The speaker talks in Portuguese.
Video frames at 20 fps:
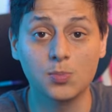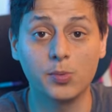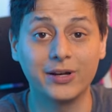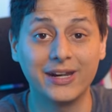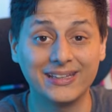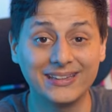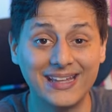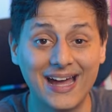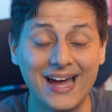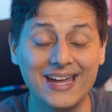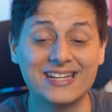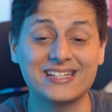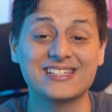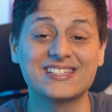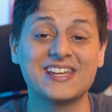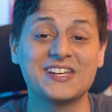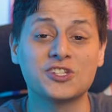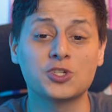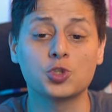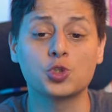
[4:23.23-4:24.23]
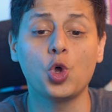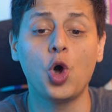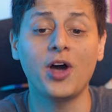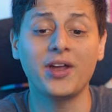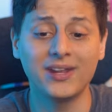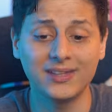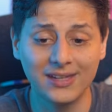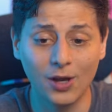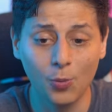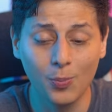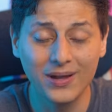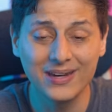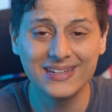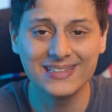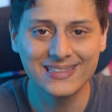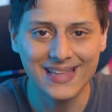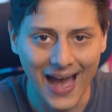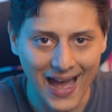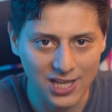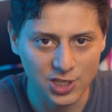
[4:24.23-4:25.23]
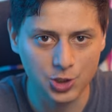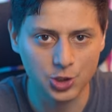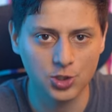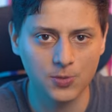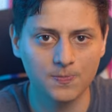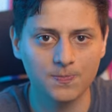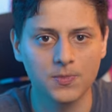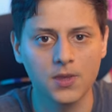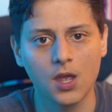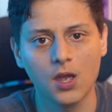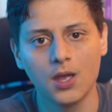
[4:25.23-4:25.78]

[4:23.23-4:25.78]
monetárias da história da humanidade.